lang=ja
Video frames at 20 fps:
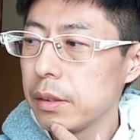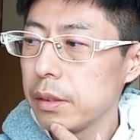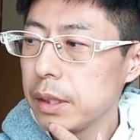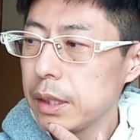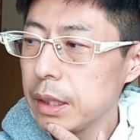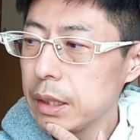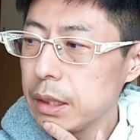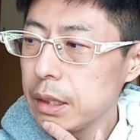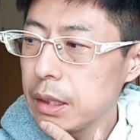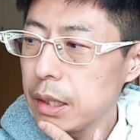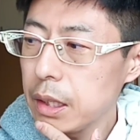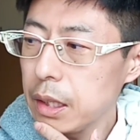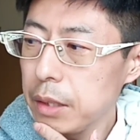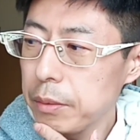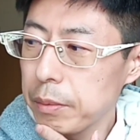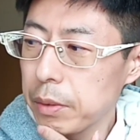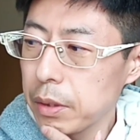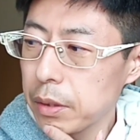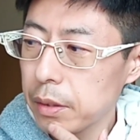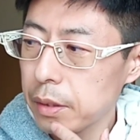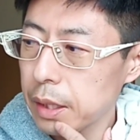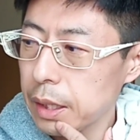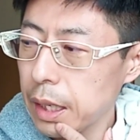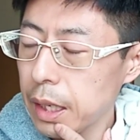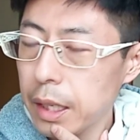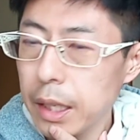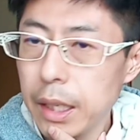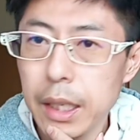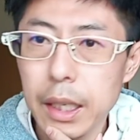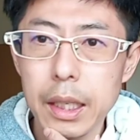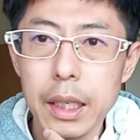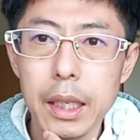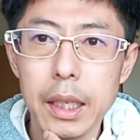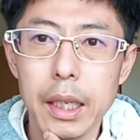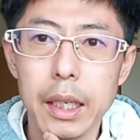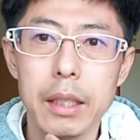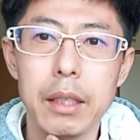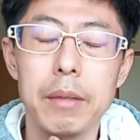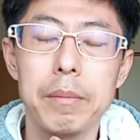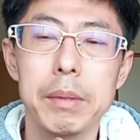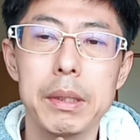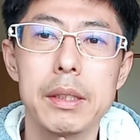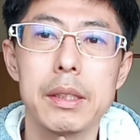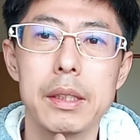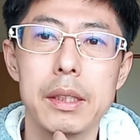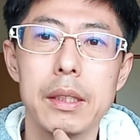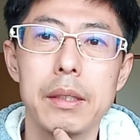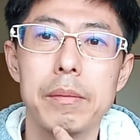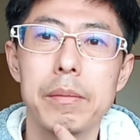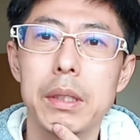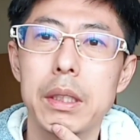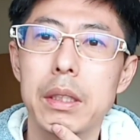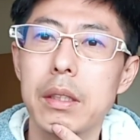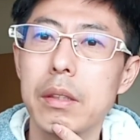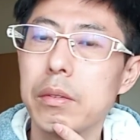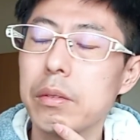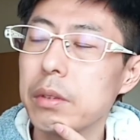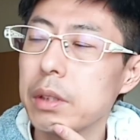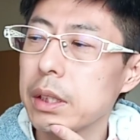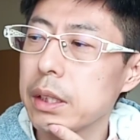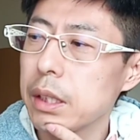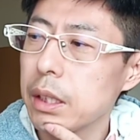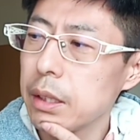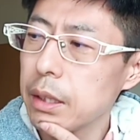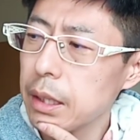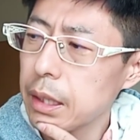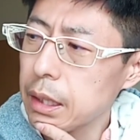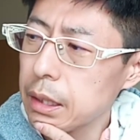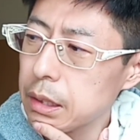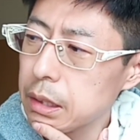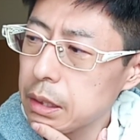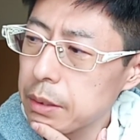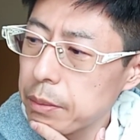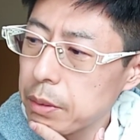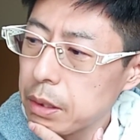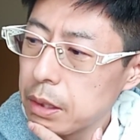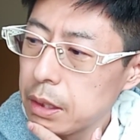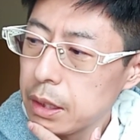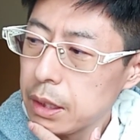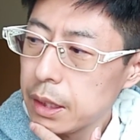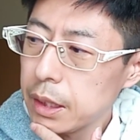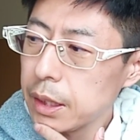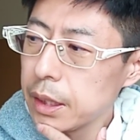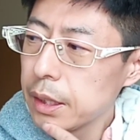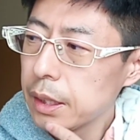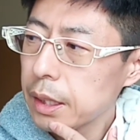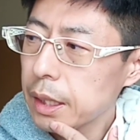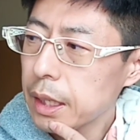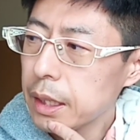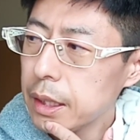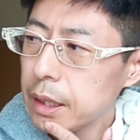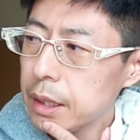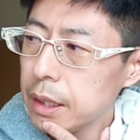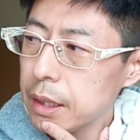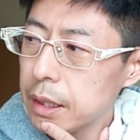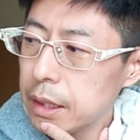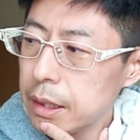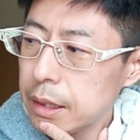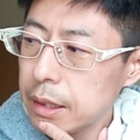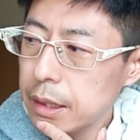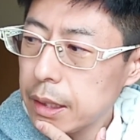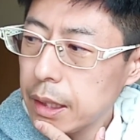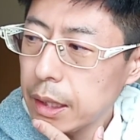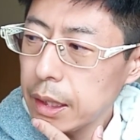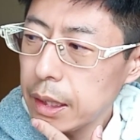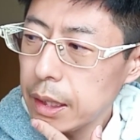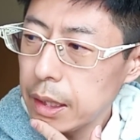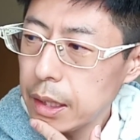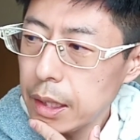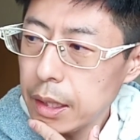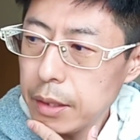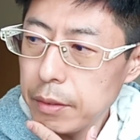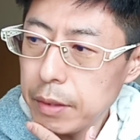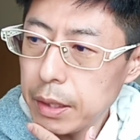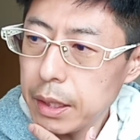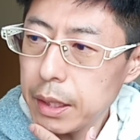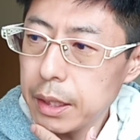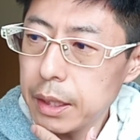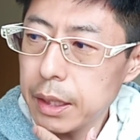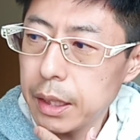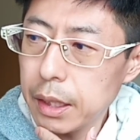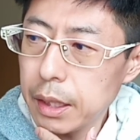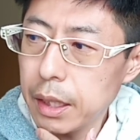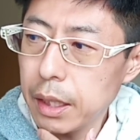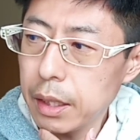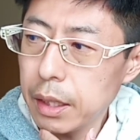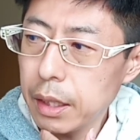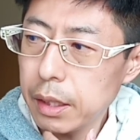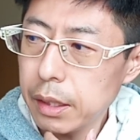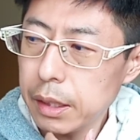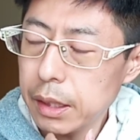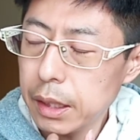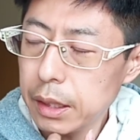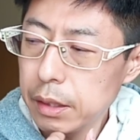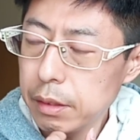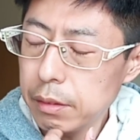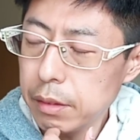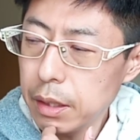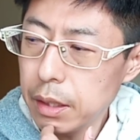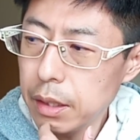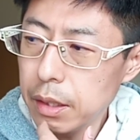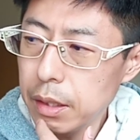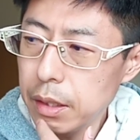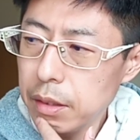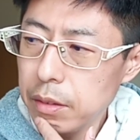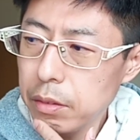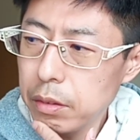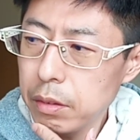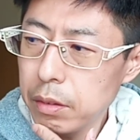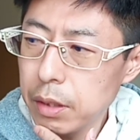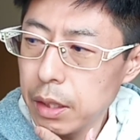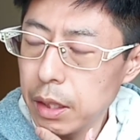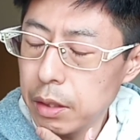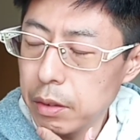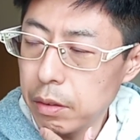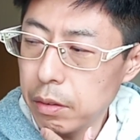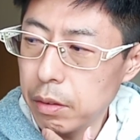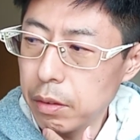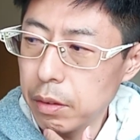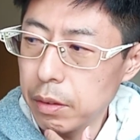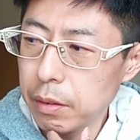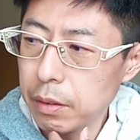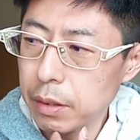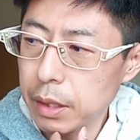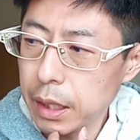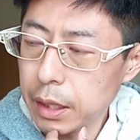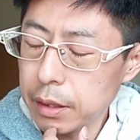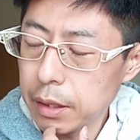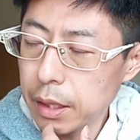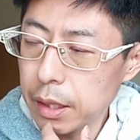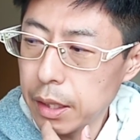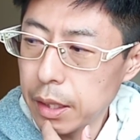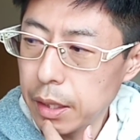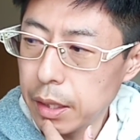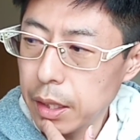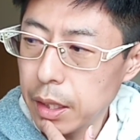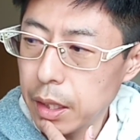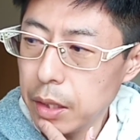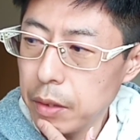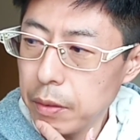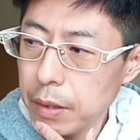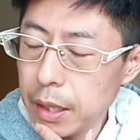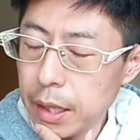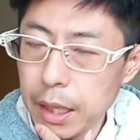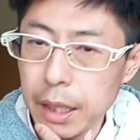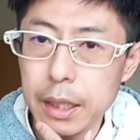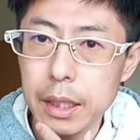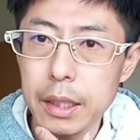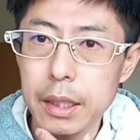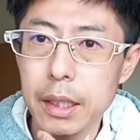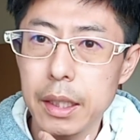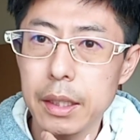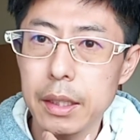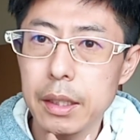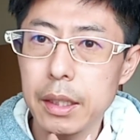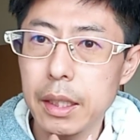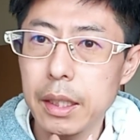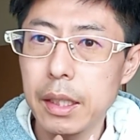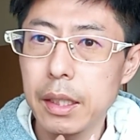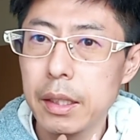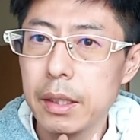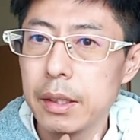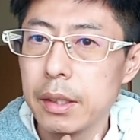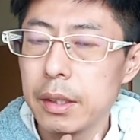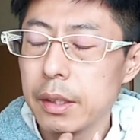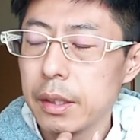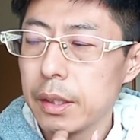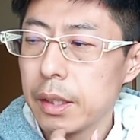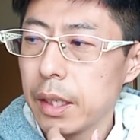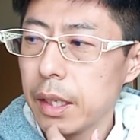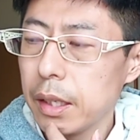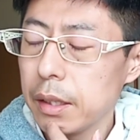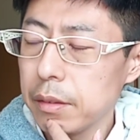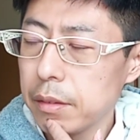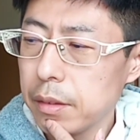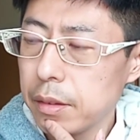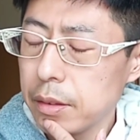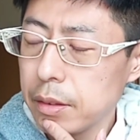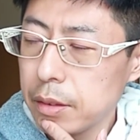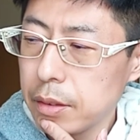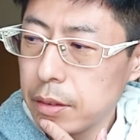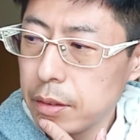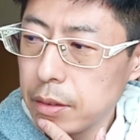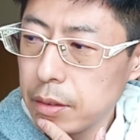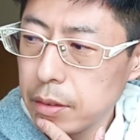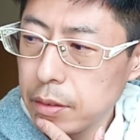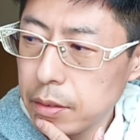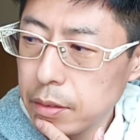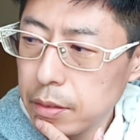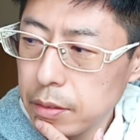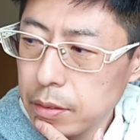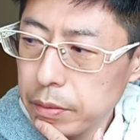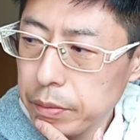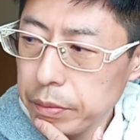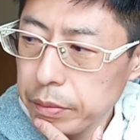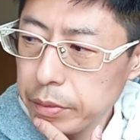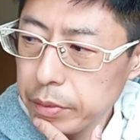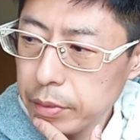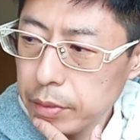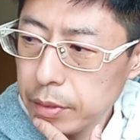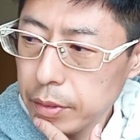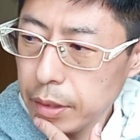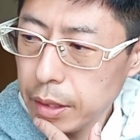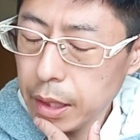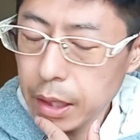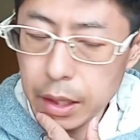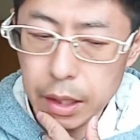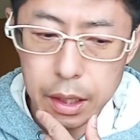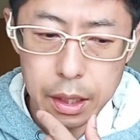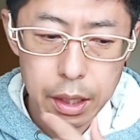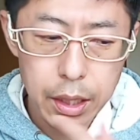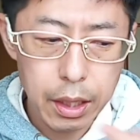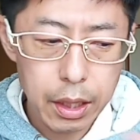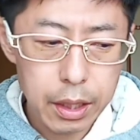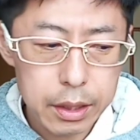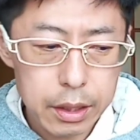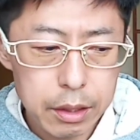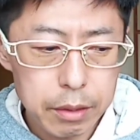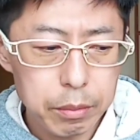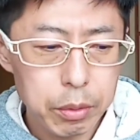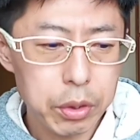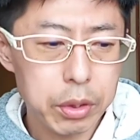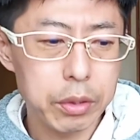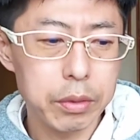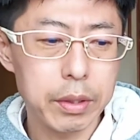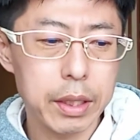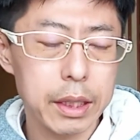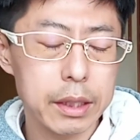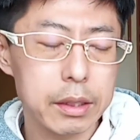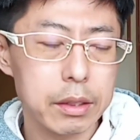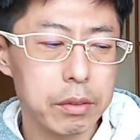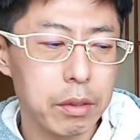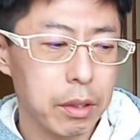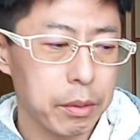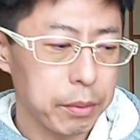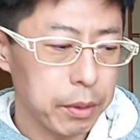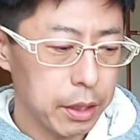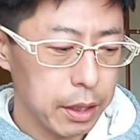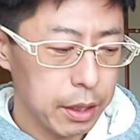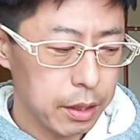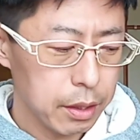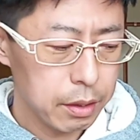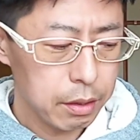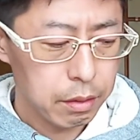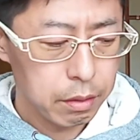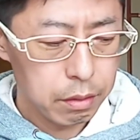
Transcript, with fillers: 精神的にも限界ありますね。まあ、今日の試合に関しても、かなりきつかったのはきつかった。ただ、最終的にロッテと楽天がなんとか勝てた。ただ、あのー、勝ち星の数とかもね、